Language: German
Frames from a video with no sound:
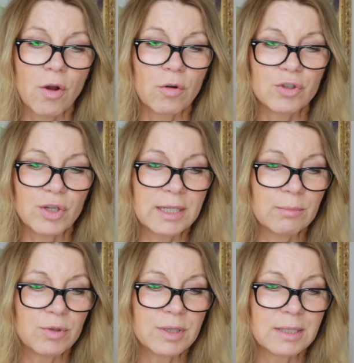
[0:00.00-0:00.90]
und Jenny
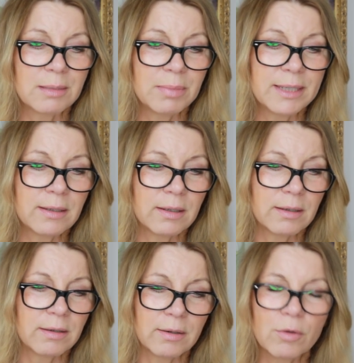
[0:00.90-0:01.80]
musste den Blick
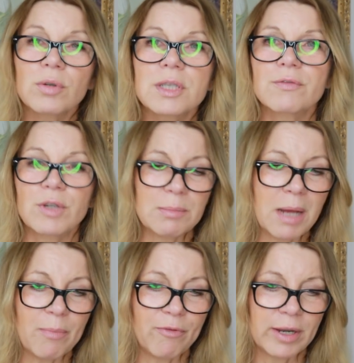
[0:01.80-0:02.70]
kurz von ihm
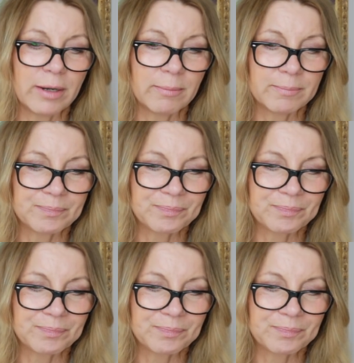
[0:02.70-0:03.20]
abwenden.